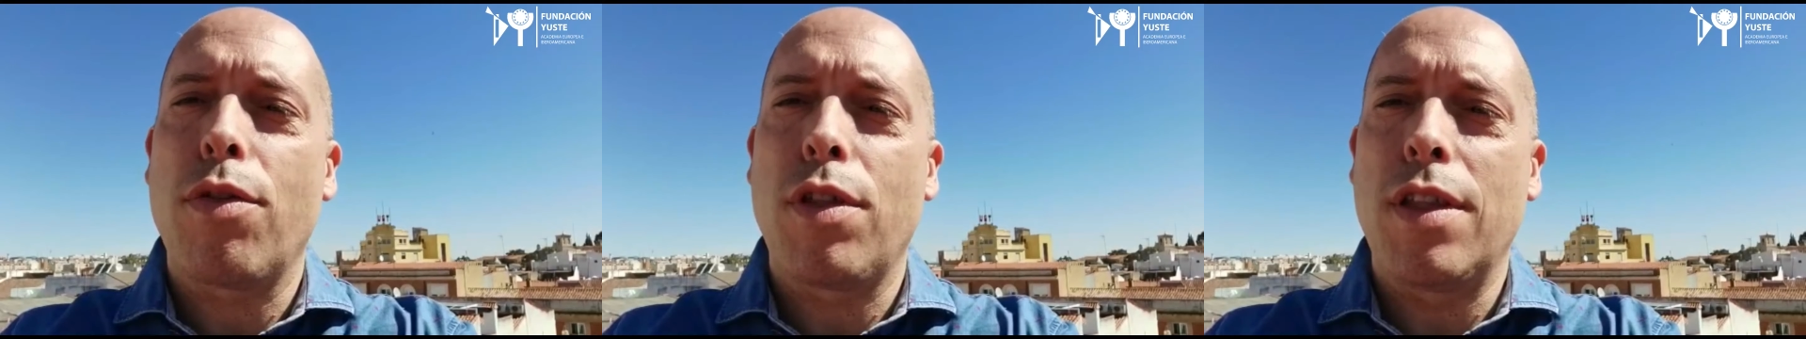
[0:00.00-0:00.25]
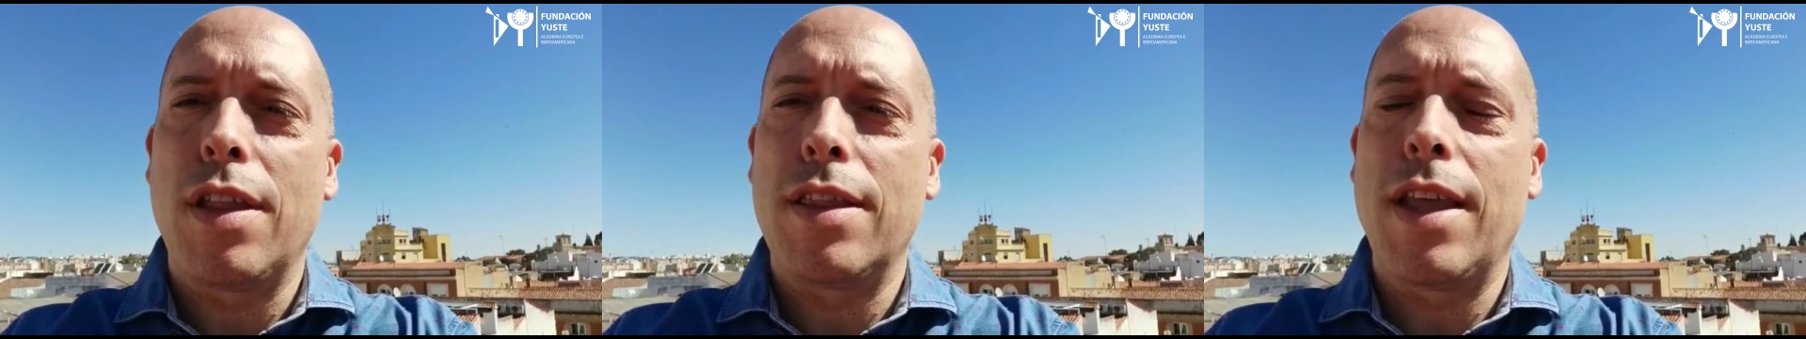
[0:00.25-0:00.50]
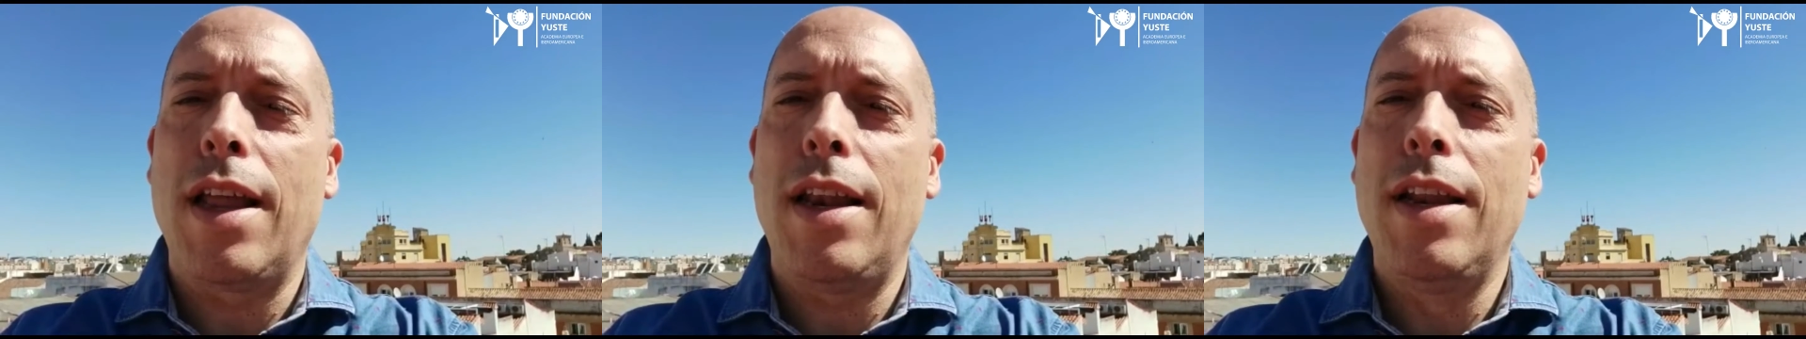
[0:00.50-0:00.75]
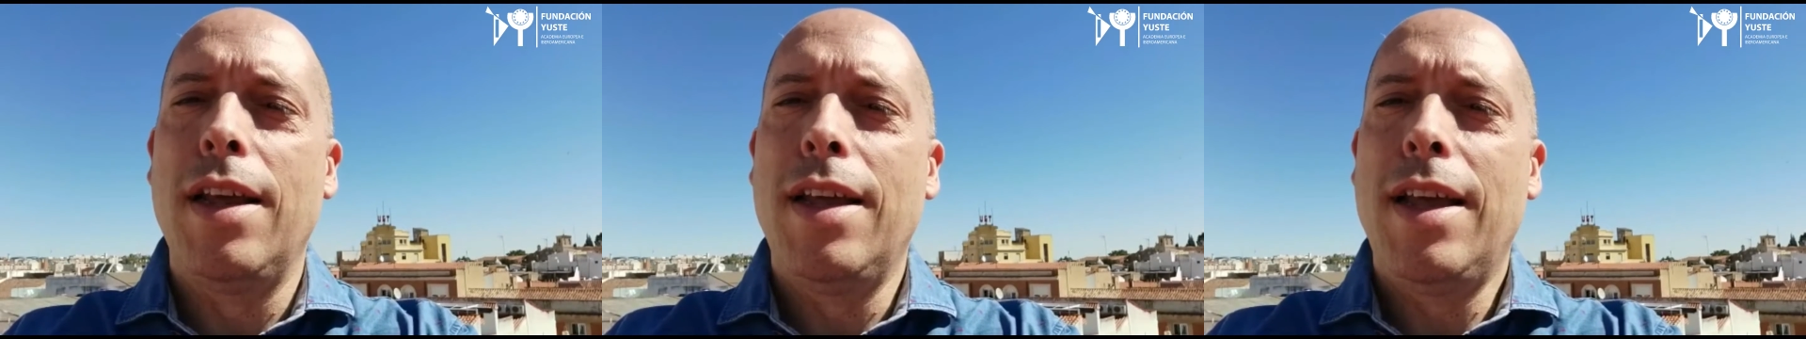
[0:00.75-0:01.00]

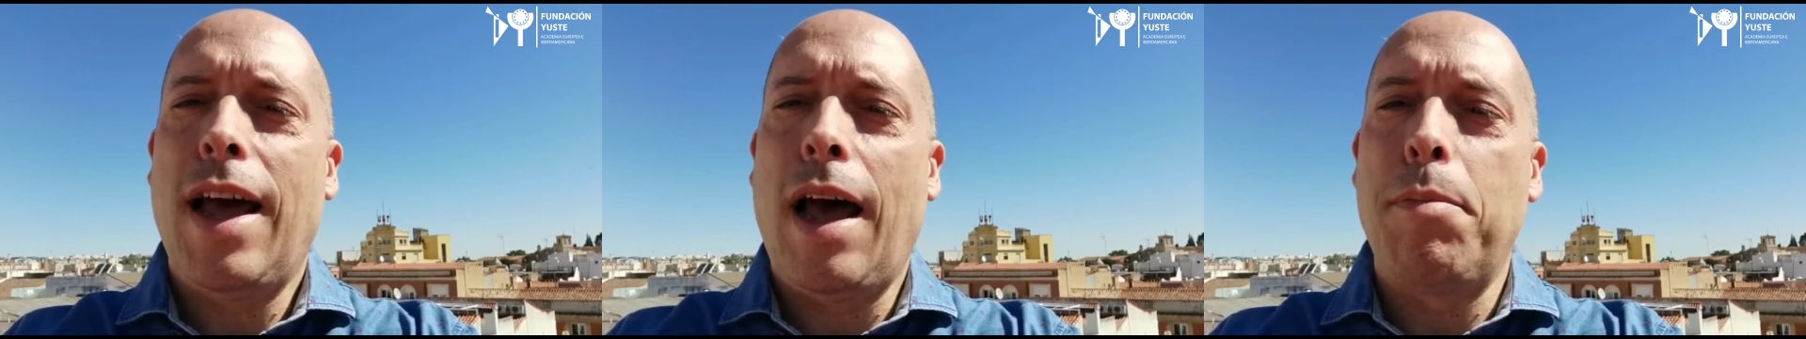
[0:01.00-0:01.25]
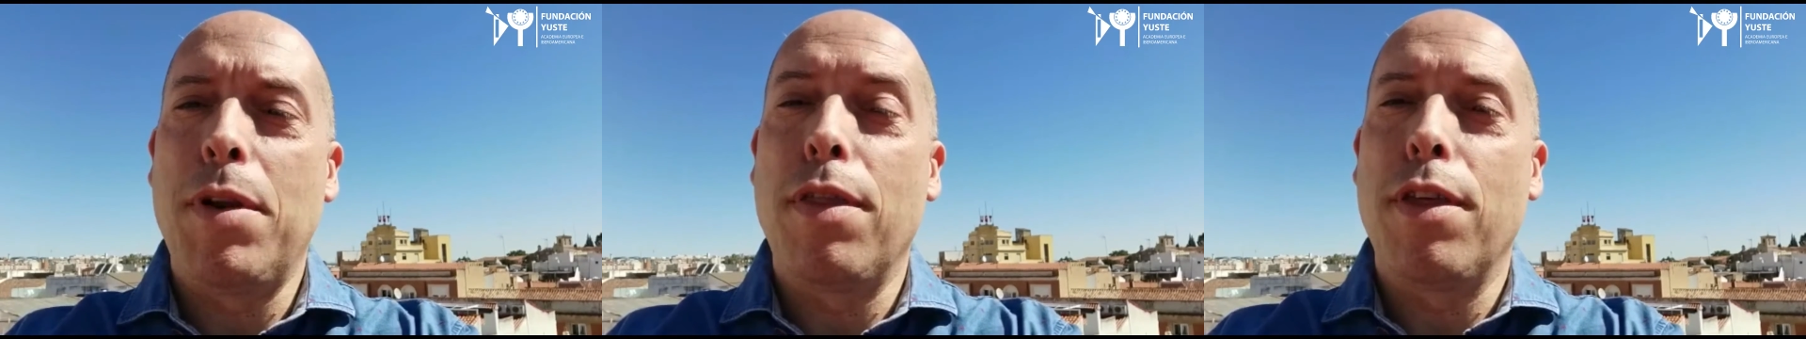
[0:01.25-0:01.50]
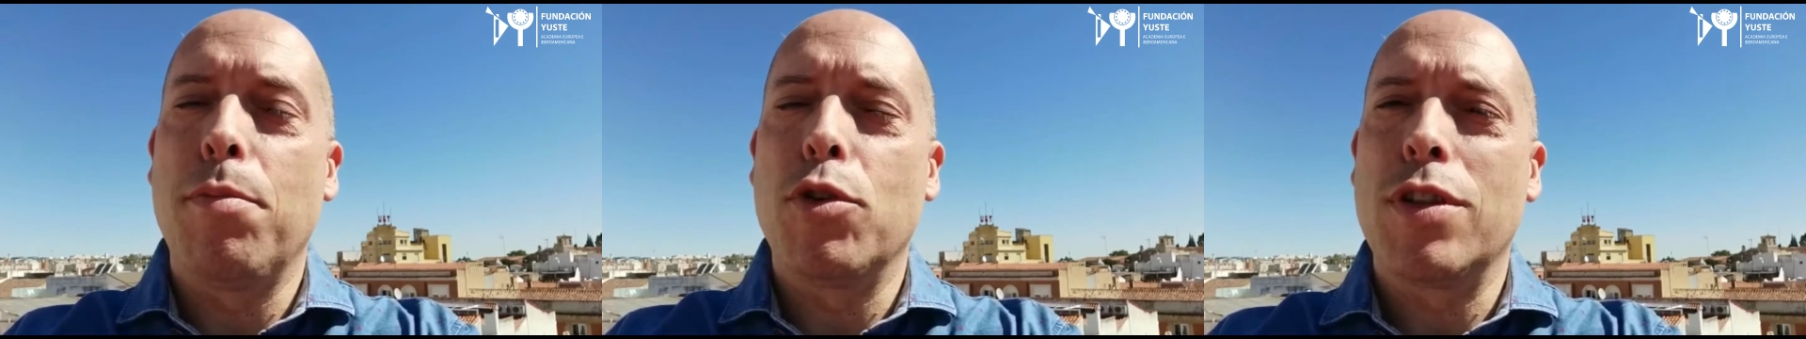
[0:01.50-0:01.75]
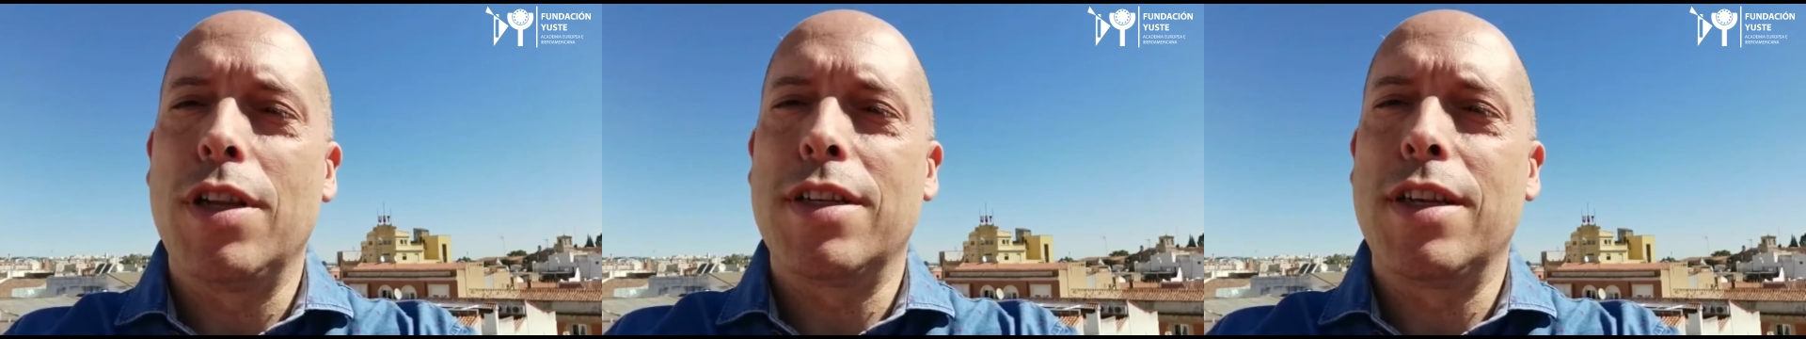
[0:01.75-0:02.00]
occidental a
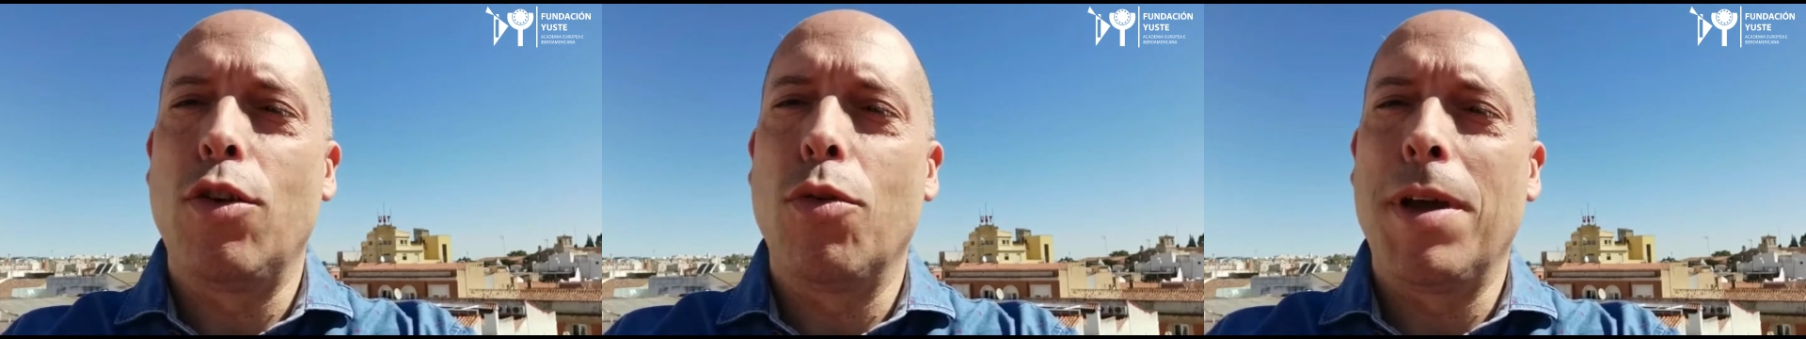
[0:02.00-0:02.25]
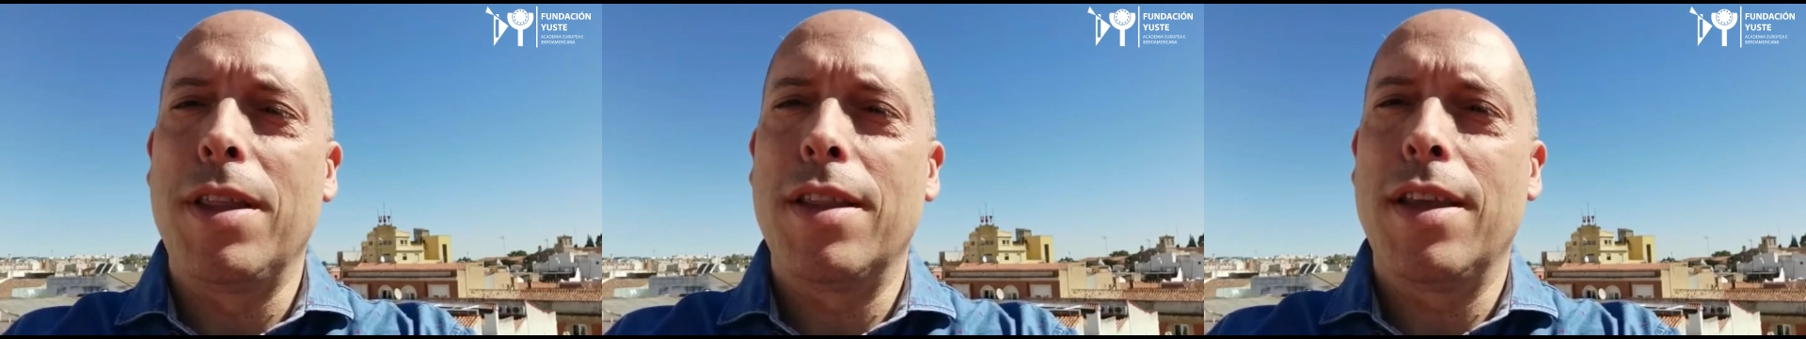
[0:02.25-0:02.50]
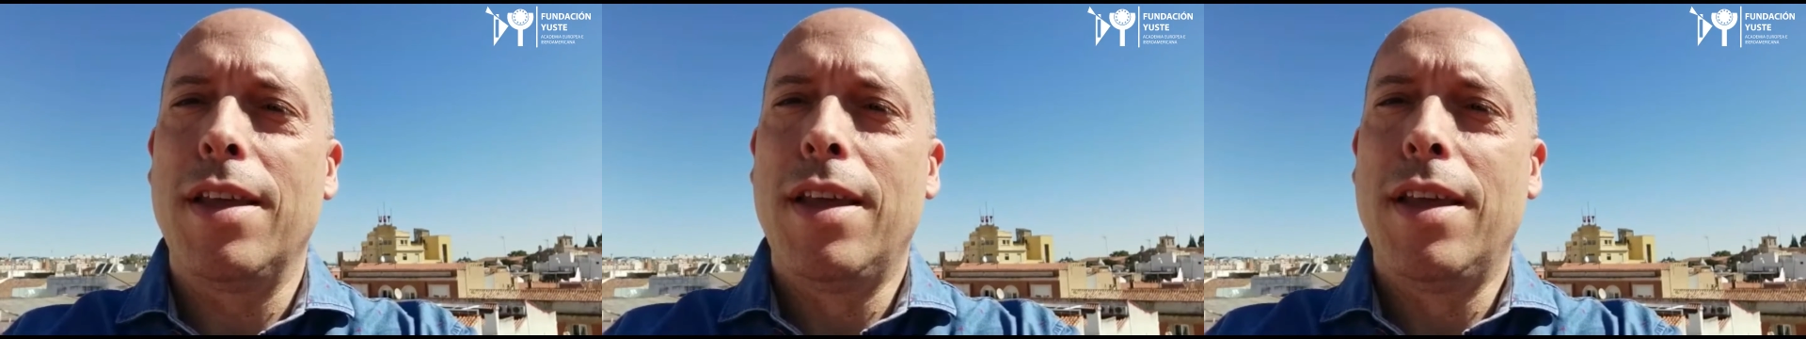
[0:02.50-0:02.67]
principios del siglo XX.